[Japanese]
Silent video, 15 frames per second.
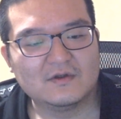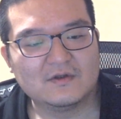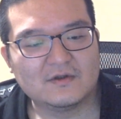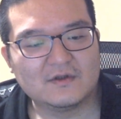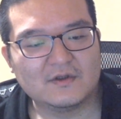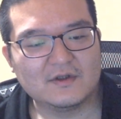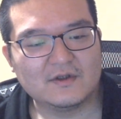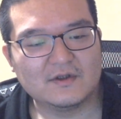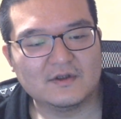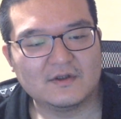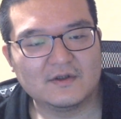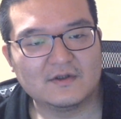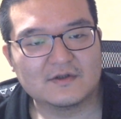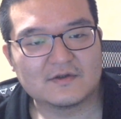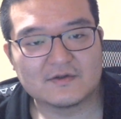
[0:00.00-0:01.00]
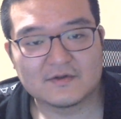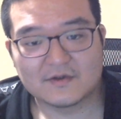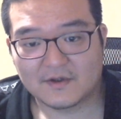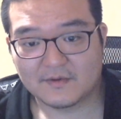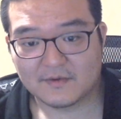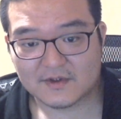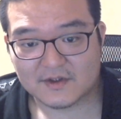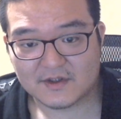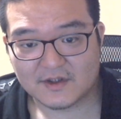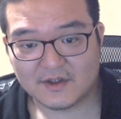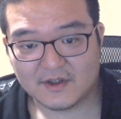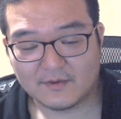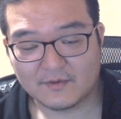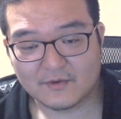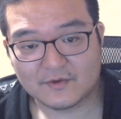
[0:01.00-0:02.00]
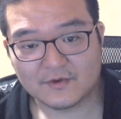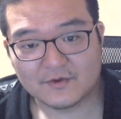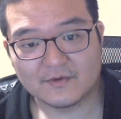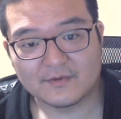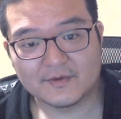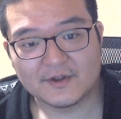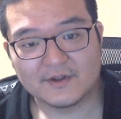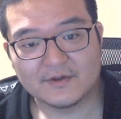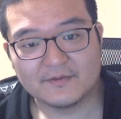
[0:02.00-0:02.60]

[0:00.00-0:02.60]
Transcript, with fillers: えー、続きまして、木曜日。